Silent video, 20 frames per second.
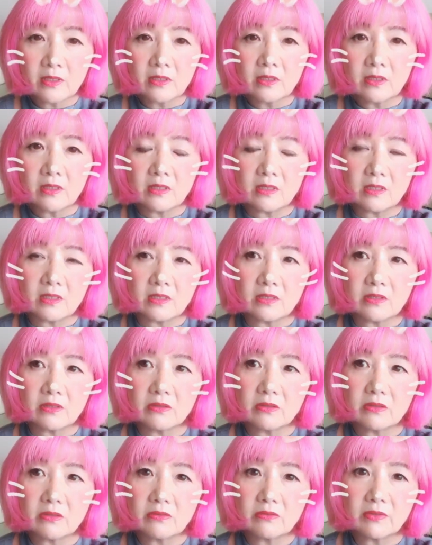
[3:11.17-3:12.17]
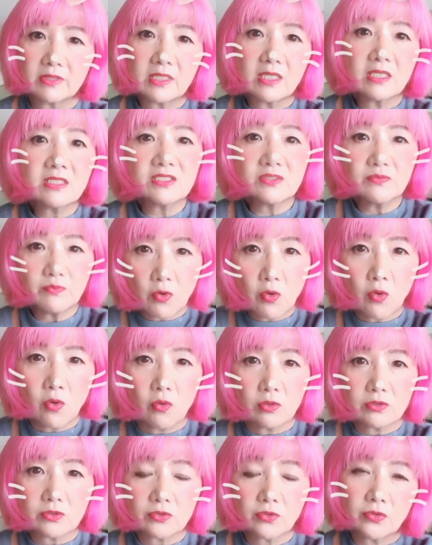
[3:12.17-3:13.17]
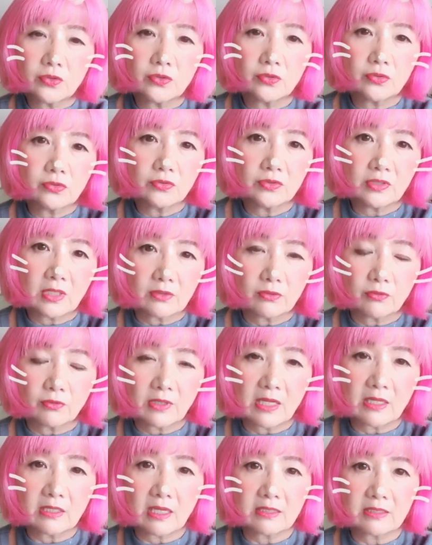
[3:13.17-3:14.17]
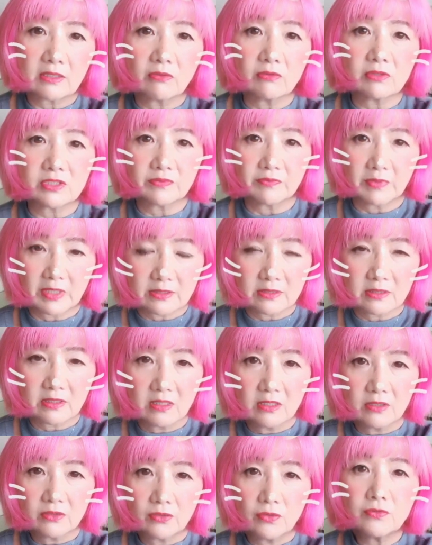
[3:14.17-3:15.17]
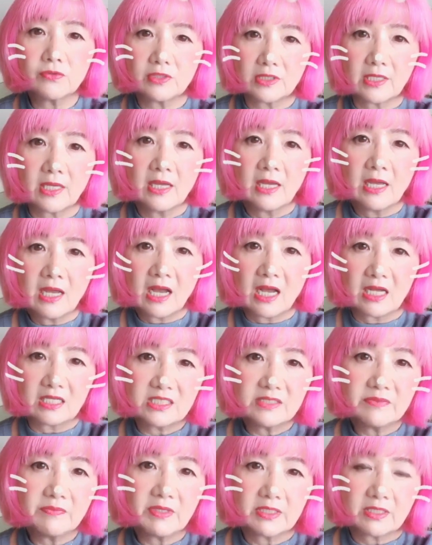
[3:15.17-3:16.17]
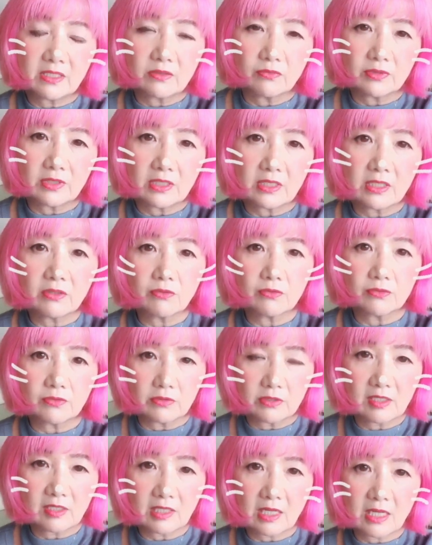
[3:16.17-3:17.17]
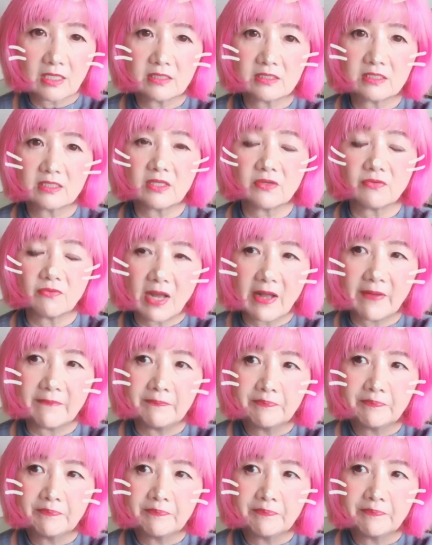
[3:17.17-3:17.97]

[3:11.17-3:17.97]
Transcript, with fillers: えー、私もそういうふうな捉え方をします特に初めての出来事に関しては、